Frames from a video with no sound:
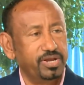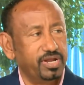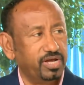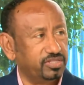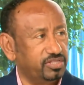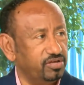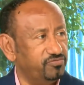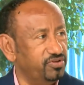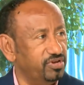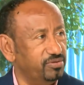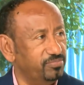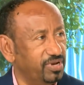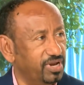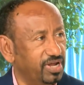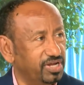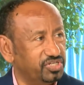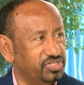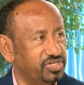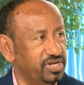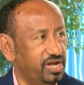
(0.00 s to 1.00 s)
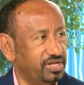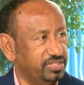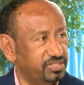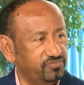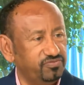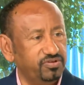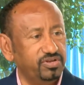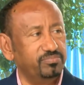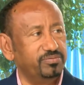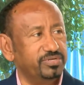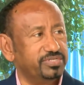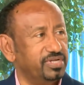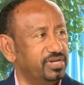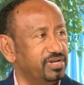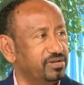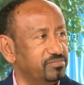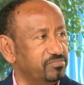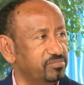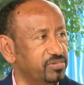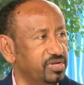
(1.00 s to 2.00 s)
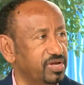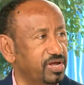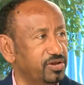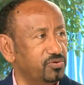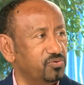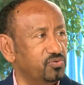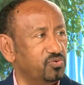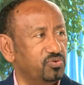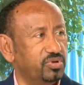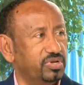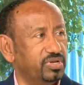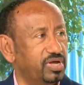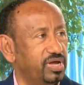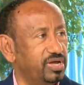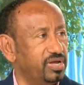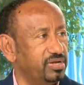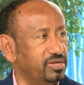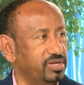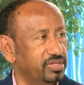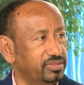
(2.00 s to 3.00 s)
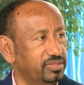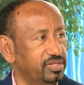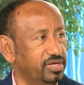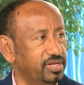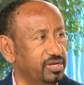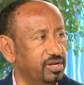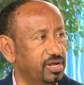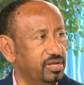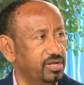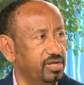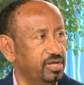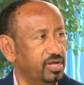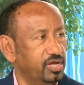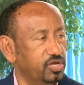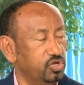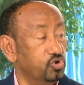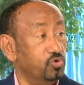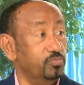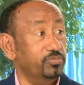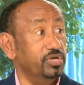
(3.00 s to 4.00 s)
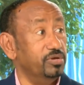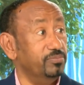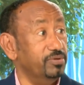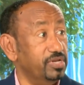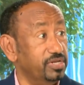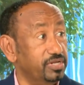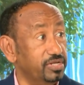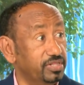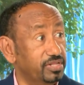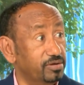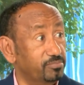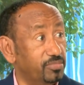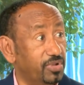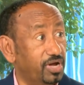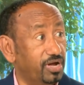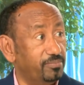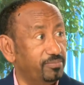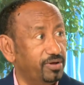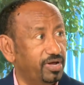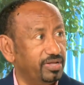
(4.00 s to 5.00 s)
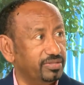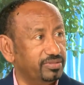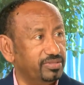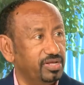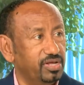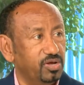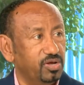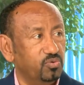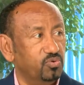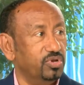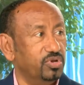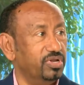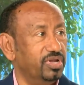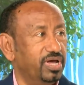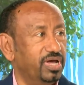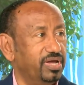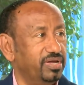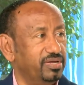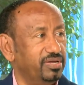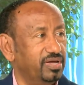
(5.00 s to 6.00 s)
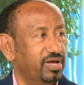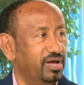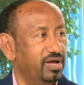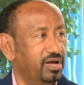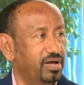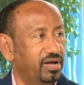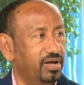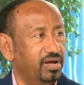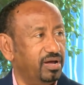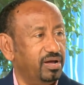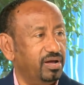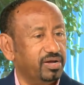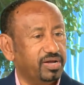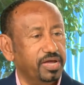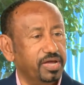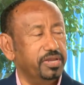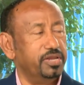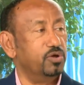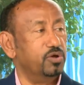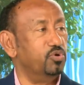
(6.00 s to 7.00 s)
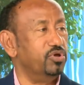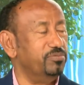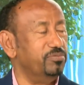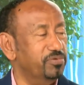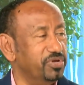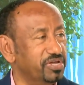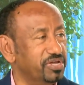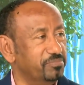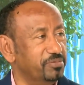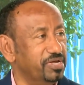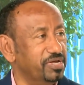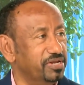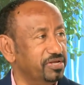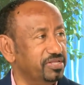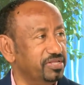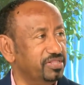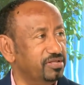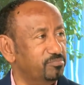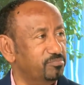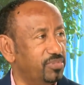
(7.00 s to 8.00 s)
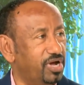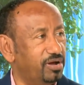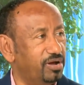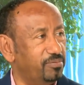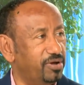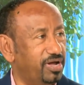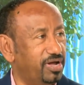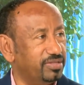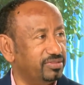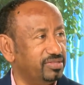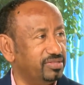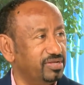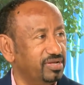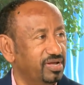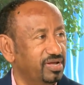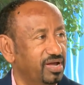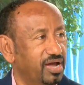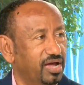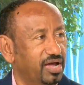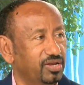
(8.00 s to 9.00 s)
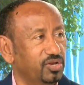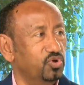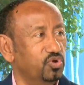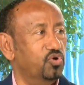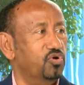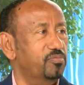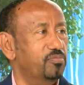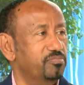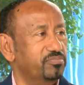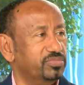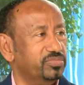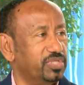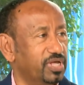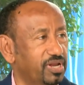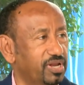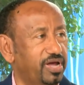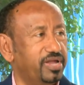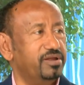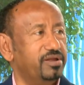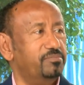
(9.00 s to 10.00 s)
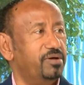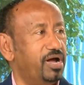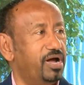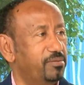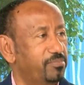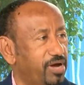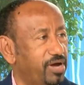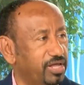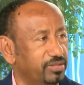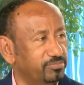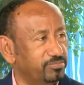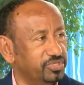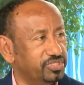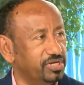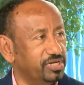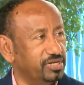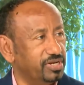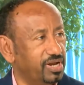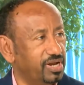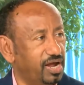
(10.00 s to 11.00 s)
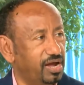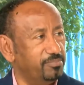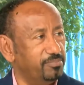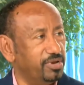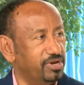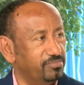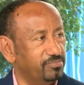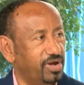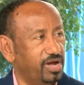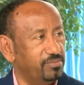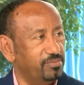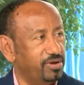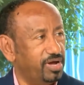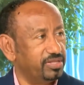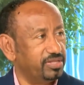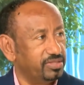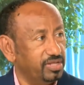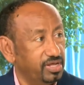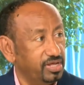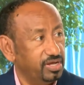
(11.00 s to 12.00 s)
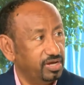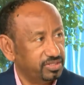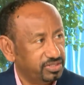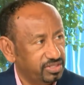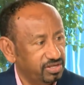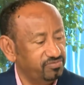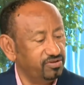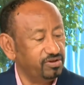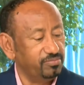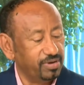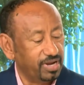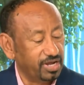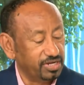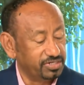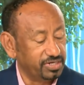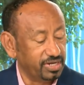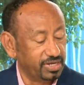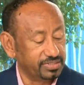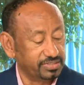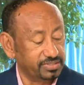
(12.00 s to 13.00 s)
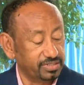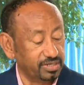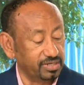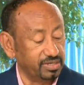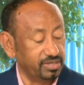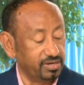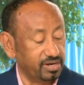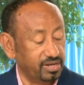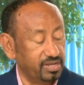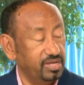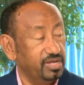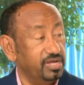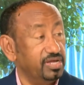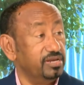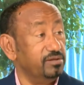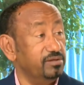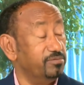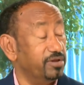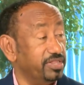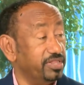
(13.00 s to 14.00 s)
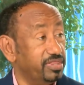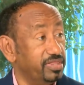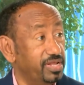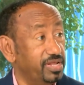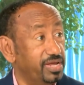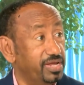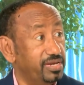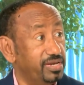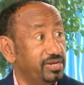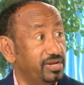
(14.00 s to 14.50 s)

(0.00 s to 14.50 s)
احتفل بالاشياء احتفل مثلا بانه والله قضينا يوم جميل جدا مع بعض والله اكلنا آه، وجبه جميله جدا مع بعض اليوم طلعنا مع بعض مشينا العمل مع بعض احتفل بالاشياء الصغيره نمره اثنين